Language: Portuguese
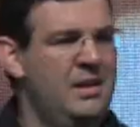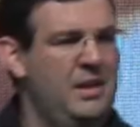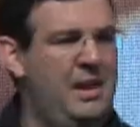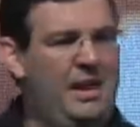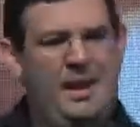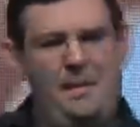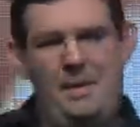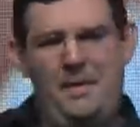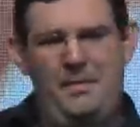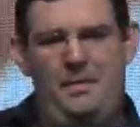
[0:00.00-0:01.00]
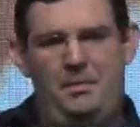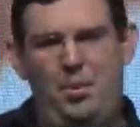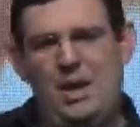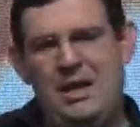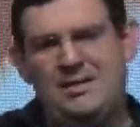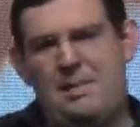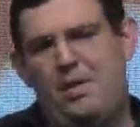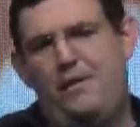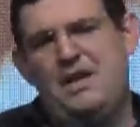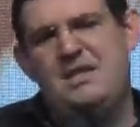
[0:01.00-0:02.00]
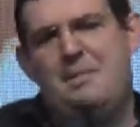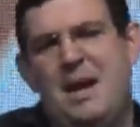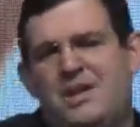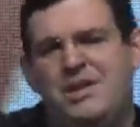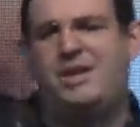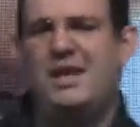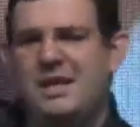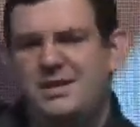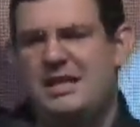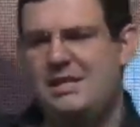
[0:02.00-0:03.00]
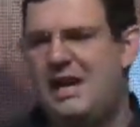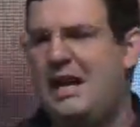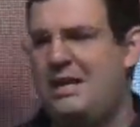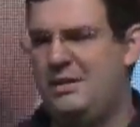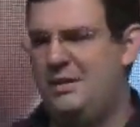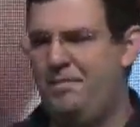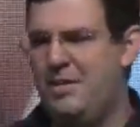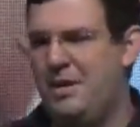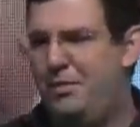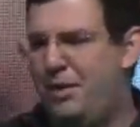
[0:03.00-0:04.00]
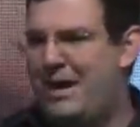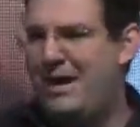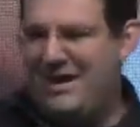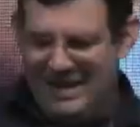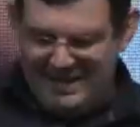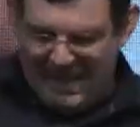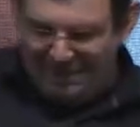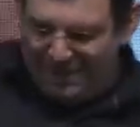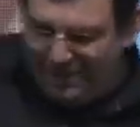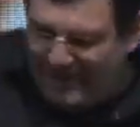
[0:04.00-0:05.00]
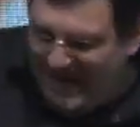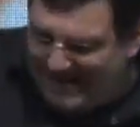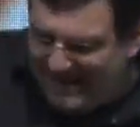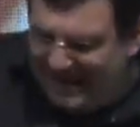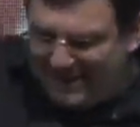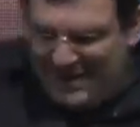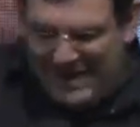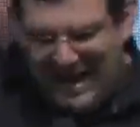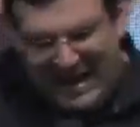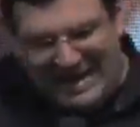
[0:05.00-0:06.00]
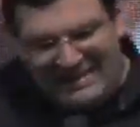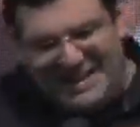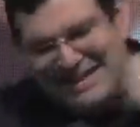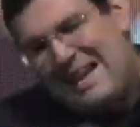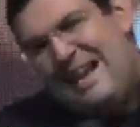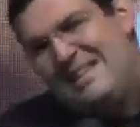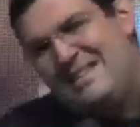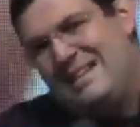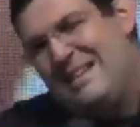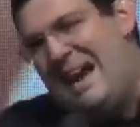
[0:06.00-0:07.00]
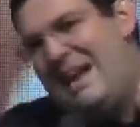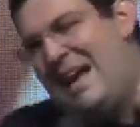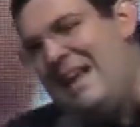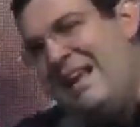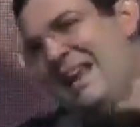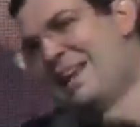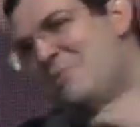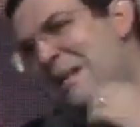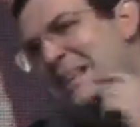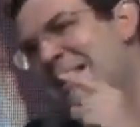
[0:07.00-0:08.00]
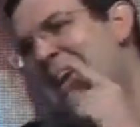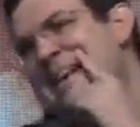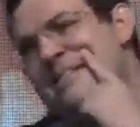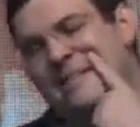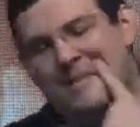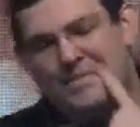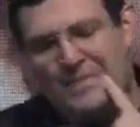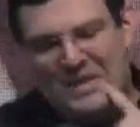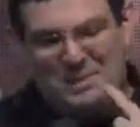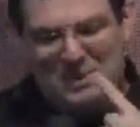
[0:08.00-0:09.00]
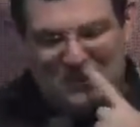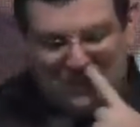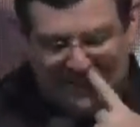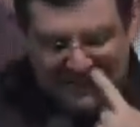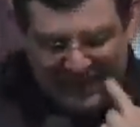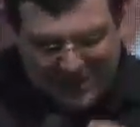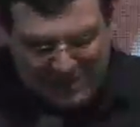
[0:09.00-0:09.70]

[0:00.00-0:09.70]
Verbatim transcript: é, é, põe essa profecia bem distante da gente, porque sabe o que acontece, querido? Há na tendência, há, há na igreja uma tendência que as pessoas têm